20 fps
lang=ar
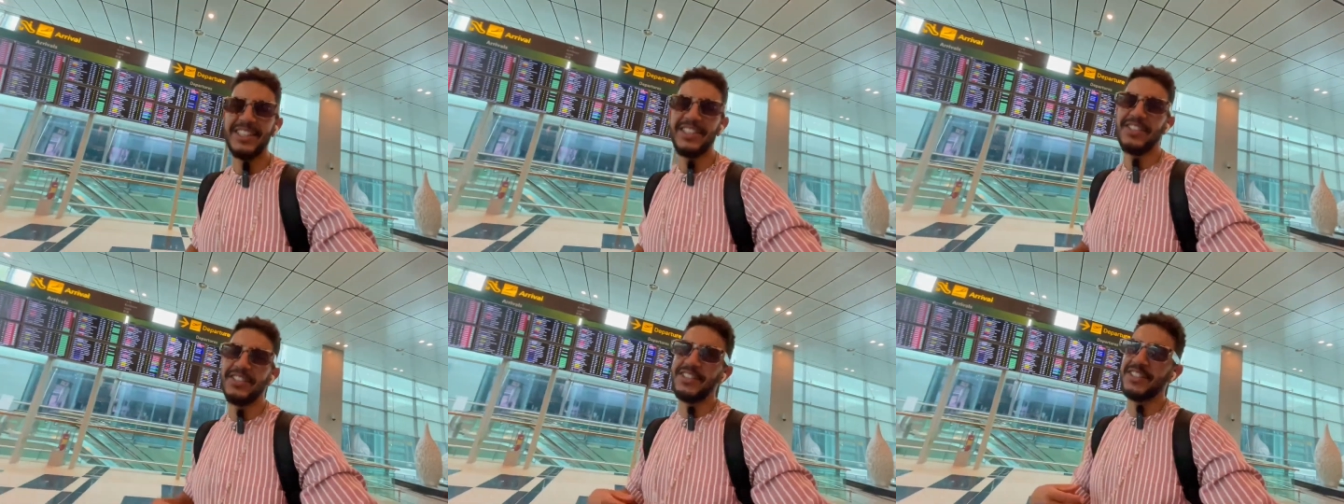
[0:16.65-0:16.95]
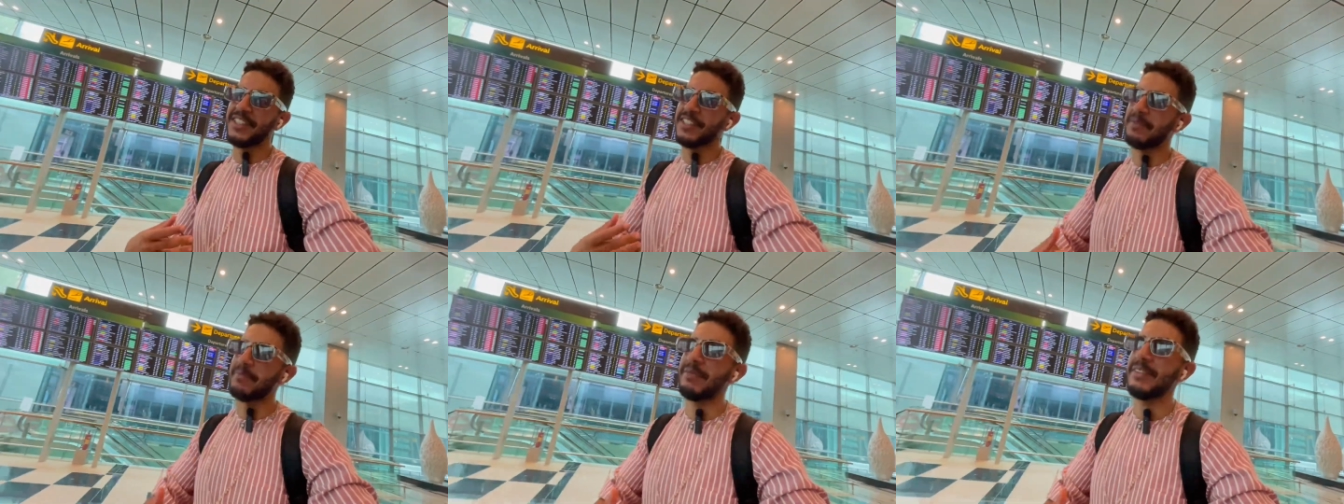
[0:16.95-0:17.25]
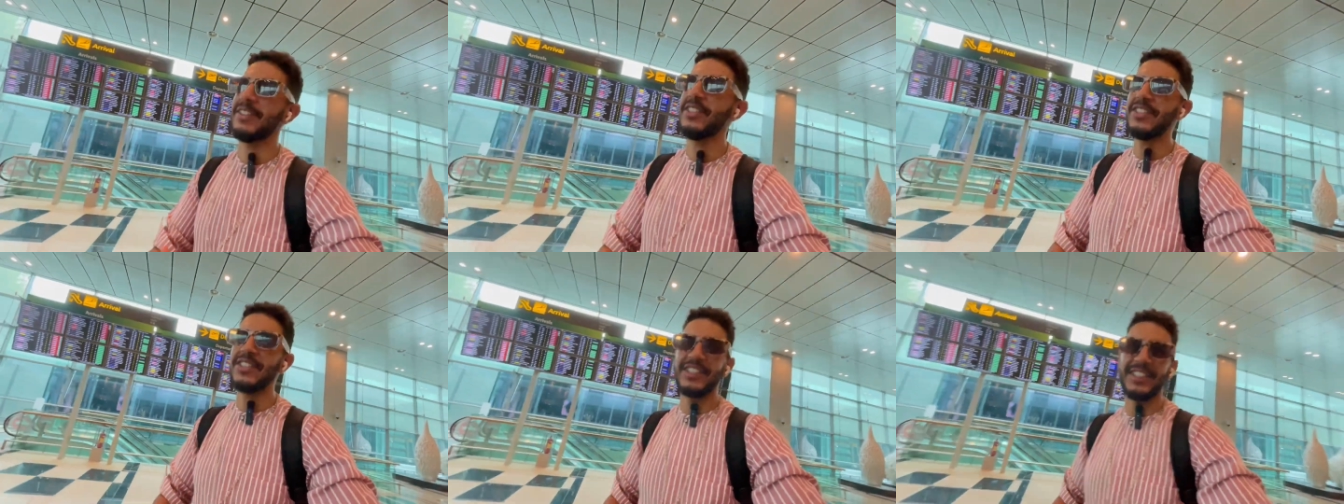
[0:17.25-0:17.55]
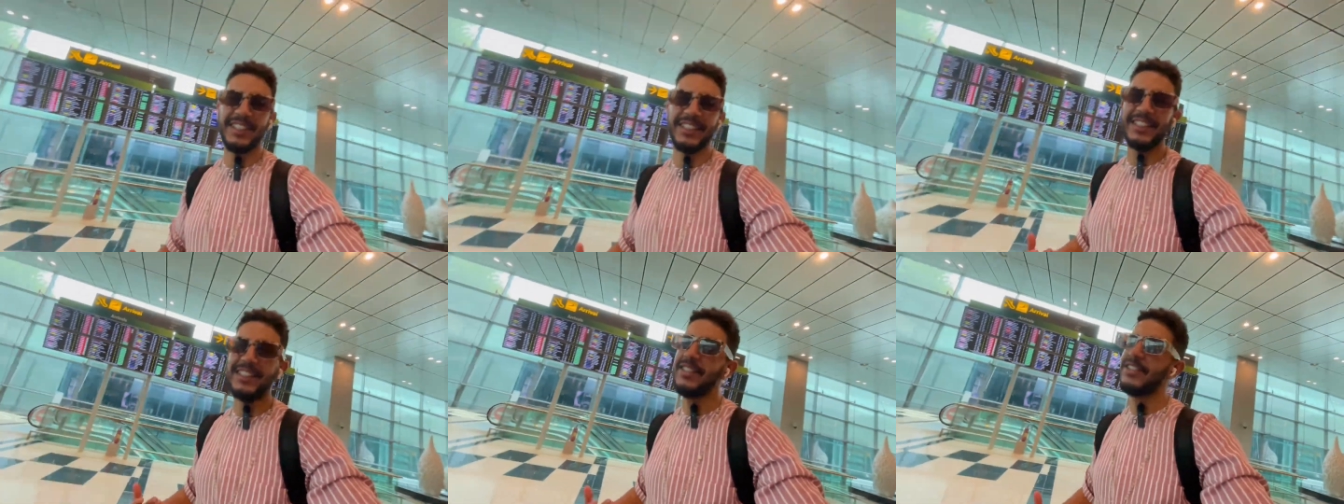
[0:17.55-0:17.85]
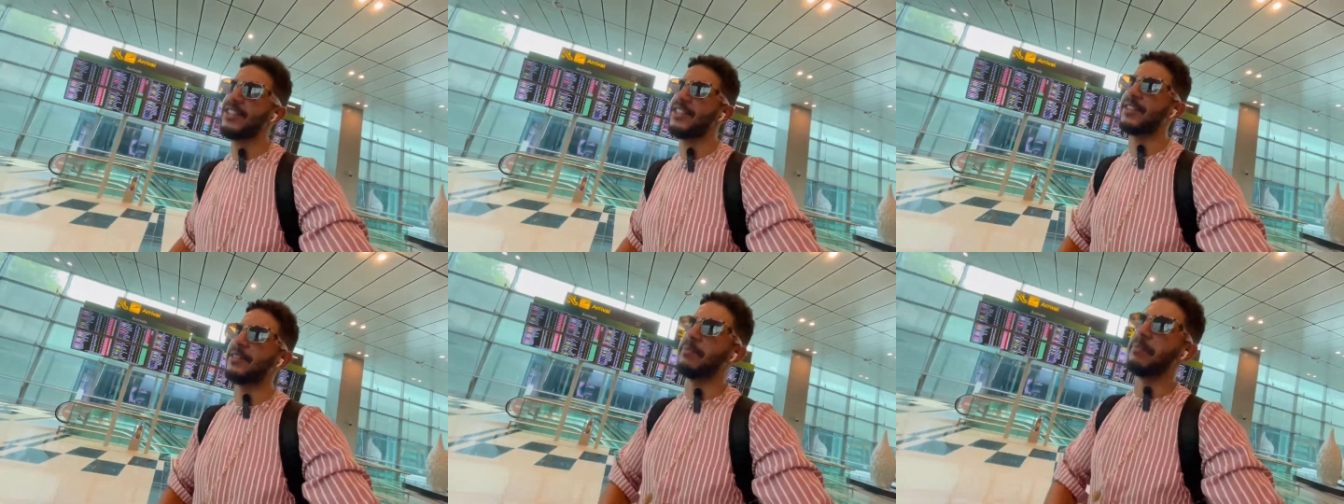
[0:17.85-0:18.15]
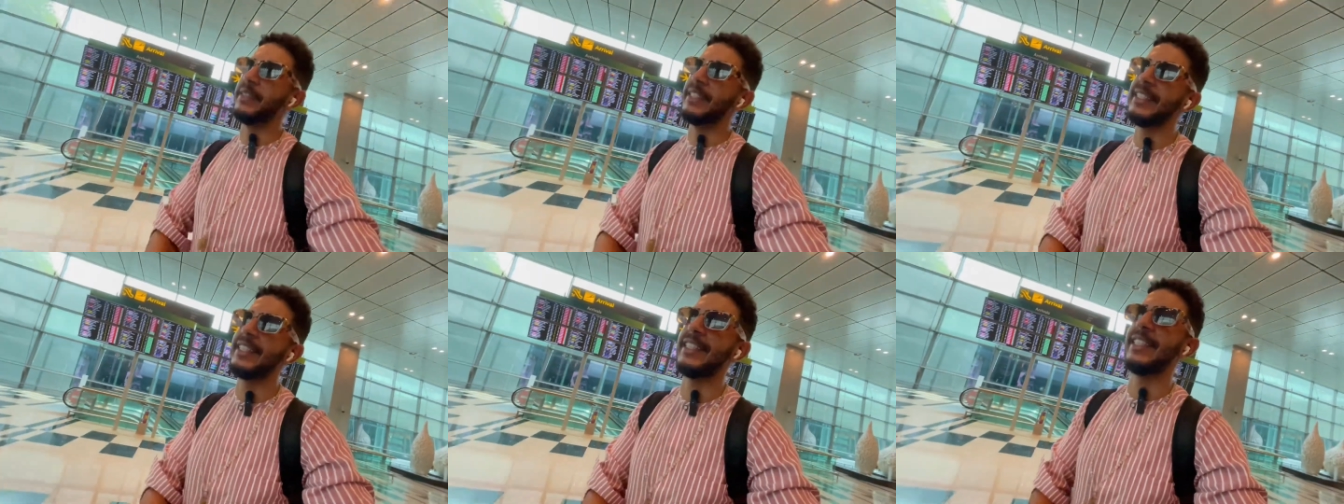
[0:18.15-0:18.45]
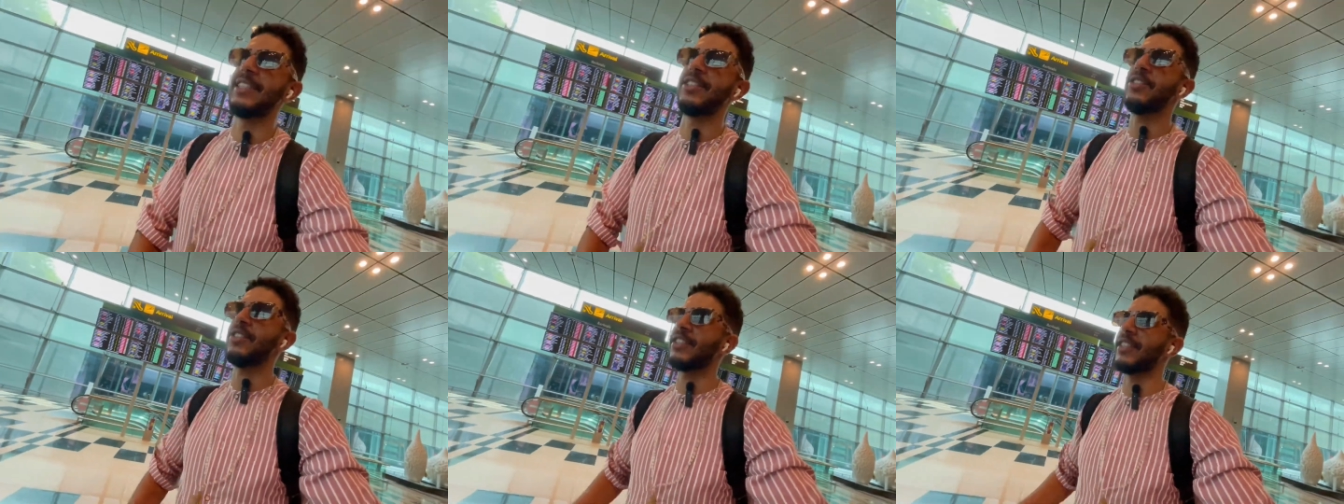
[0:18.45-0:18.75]
تحت تحت تحت
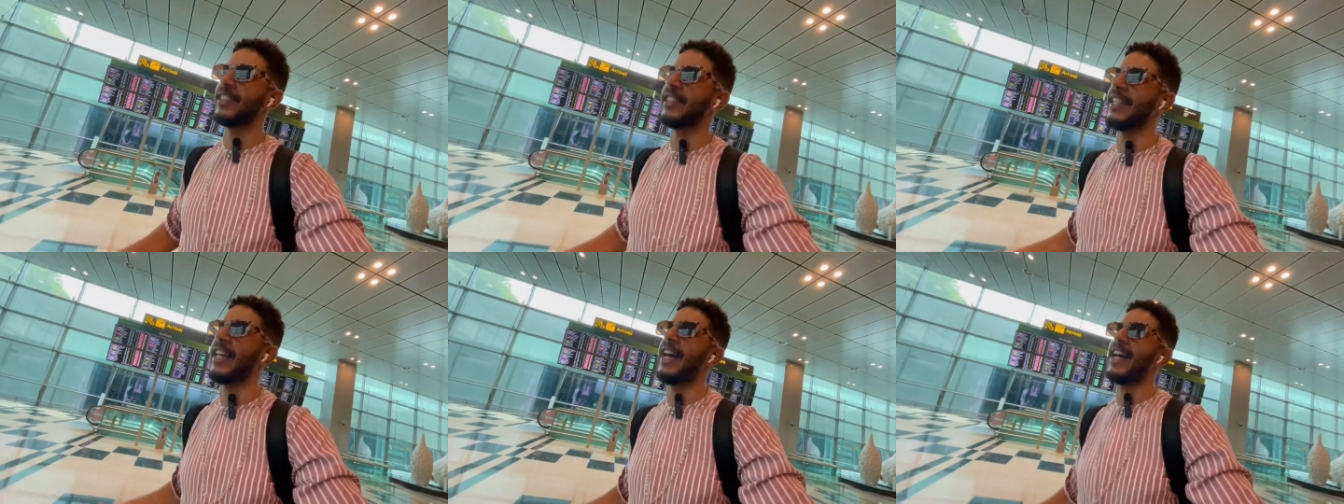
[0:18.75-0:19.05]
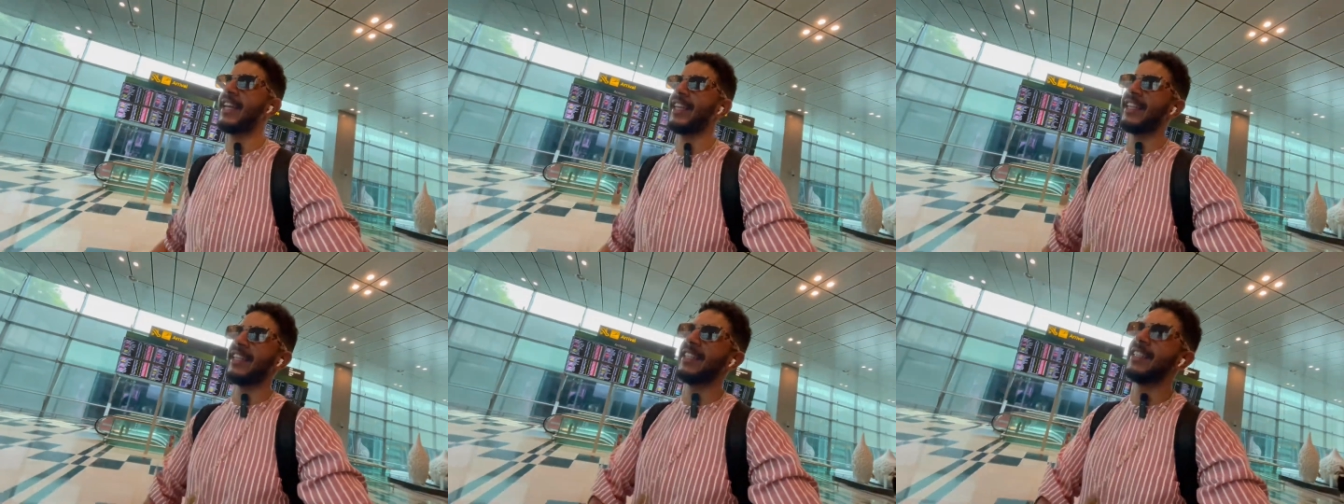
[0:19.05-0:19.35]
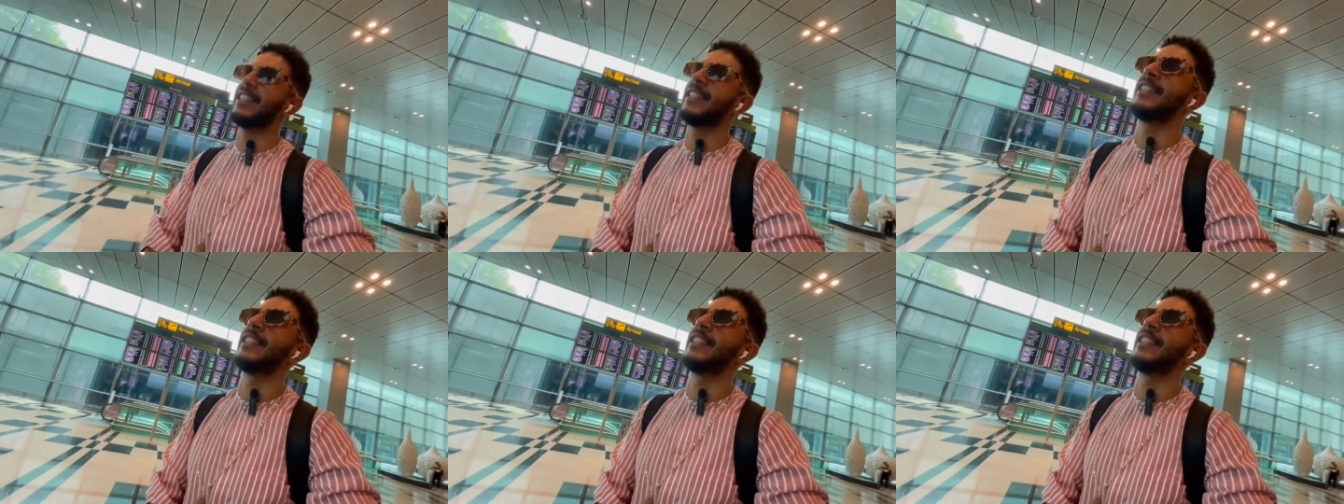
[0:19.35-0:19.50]
بيتي تحت داري